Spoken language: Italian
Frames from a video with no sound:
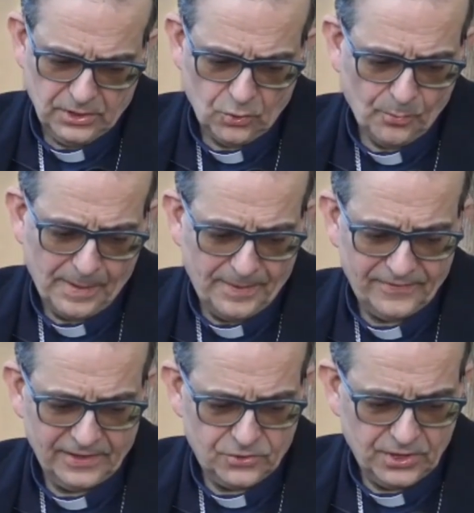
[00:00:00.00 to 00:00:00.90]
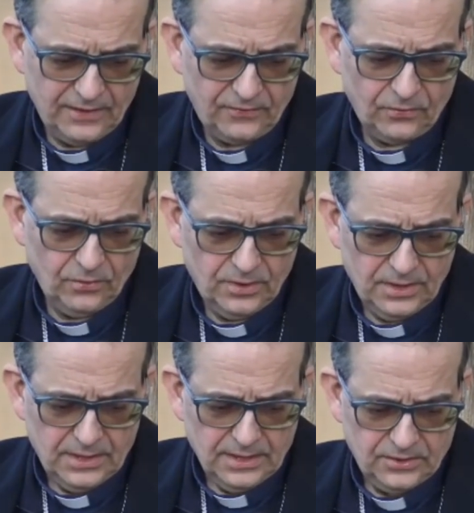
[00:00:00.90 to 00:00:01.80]
con Papa
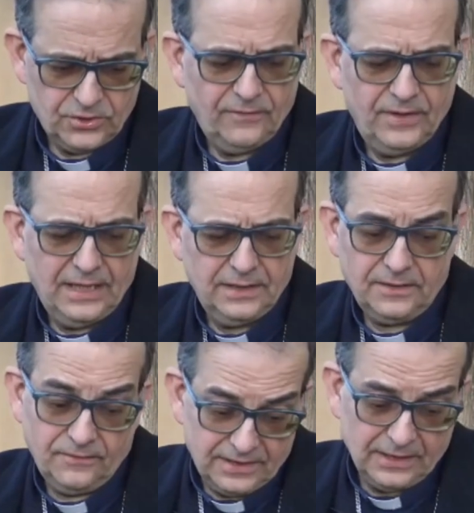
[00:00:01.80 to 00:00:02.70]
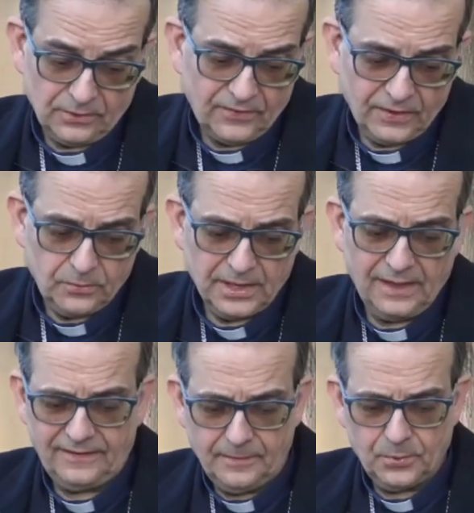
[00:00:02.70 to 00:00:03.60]
Francesco, che ci ha invitato a seguire
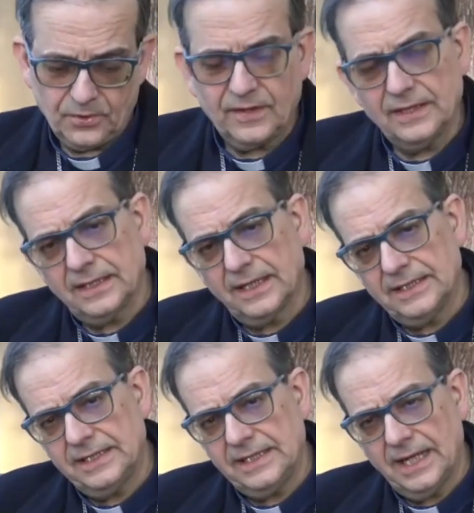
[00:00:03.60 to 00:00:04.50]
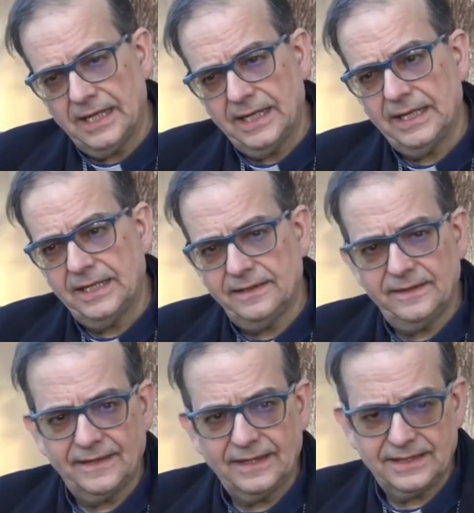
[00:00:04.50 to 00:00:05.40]
l'esempio di Santa Caterina e
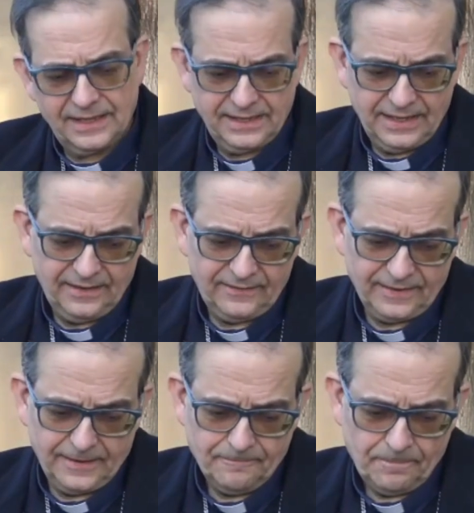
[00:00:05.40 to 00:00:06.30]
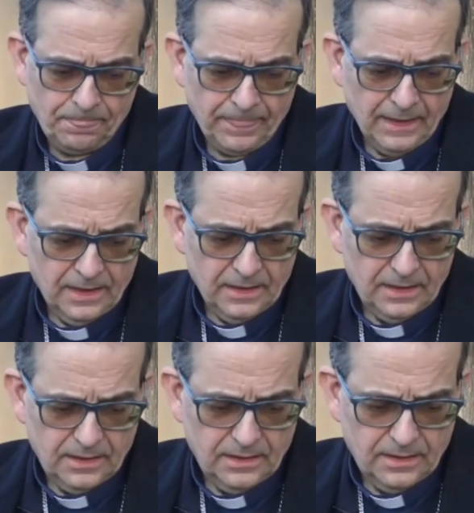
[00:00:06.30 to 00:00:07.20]
di Santa Agnese.
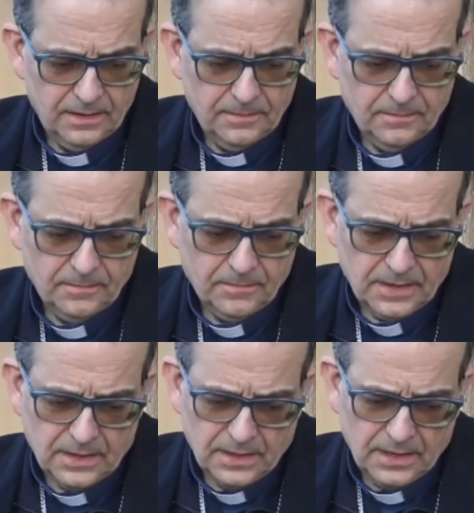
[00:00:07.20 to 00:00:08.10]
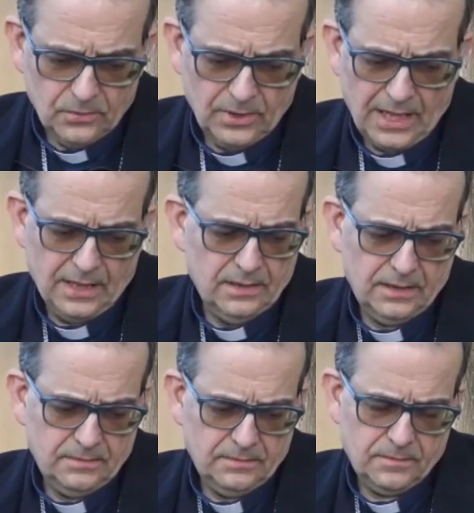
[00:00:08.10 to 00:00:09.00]
Eh, e allora
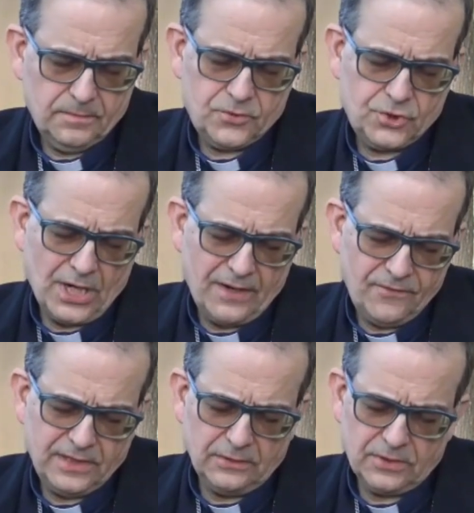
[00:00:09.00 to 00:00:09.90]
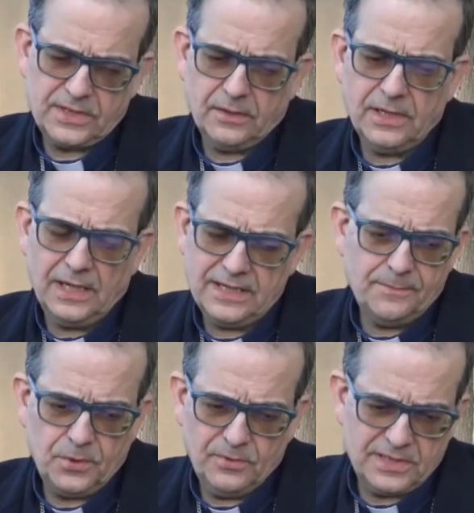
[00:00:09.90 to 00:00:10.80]
ci ha invitato a seguire
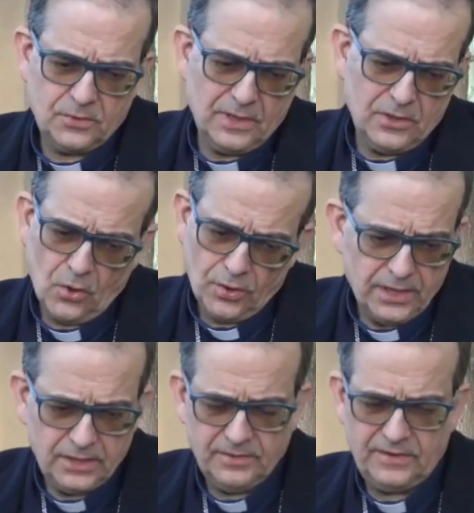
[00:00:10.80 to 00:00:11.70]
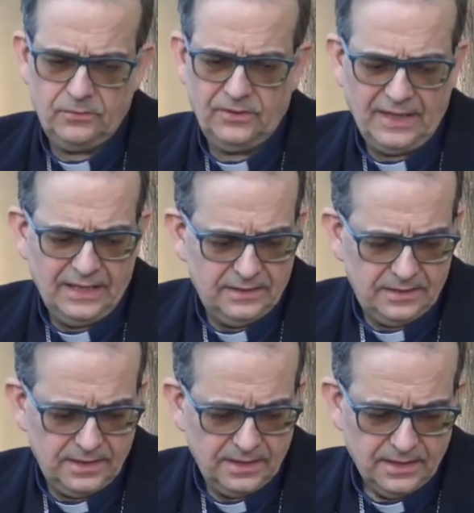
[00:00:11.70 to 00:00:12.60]
l'esempio di queste due donne, di queste due
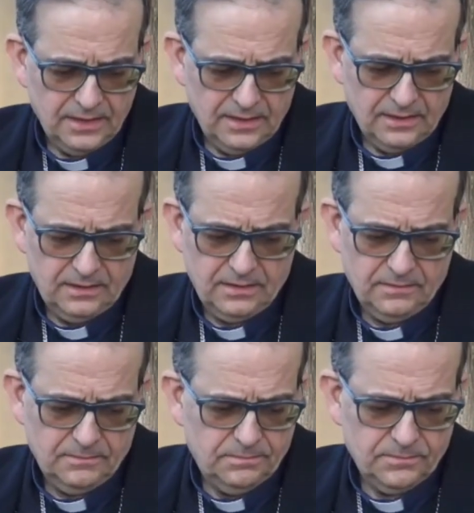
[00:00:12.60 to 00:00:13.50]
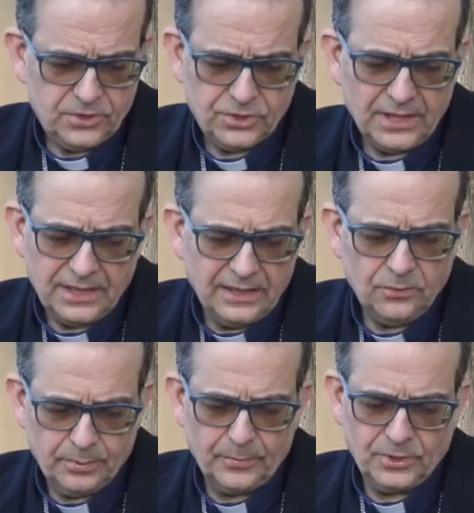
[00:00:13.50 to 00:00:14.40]
sante, eh,
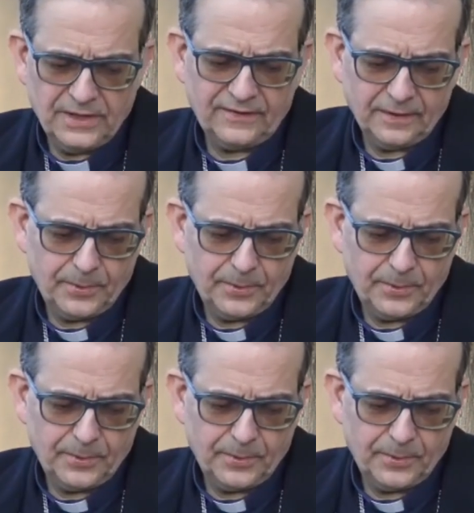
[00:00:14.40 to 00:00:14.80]
scegliendo proprio di essere